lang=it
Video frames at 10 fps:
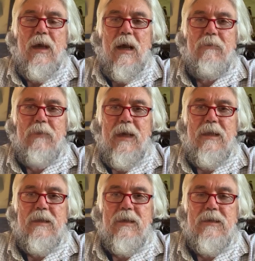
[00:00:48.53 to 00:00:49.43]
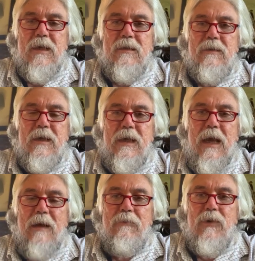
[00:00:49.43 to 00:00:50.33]
Ambienti senza
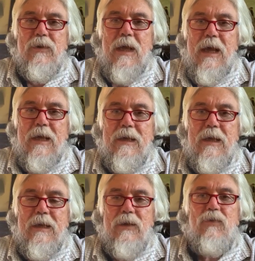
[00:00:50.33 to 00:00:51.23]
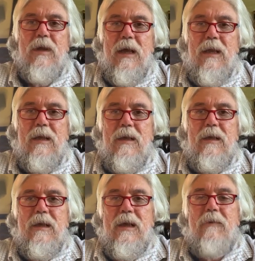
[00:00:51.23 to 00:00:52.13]
ricambio d'aria naturale
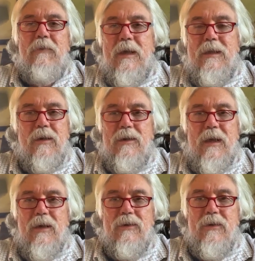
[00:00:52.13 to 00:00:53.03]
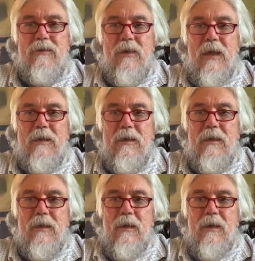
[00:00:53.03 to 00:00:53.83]
e ambienti con aria condizionata.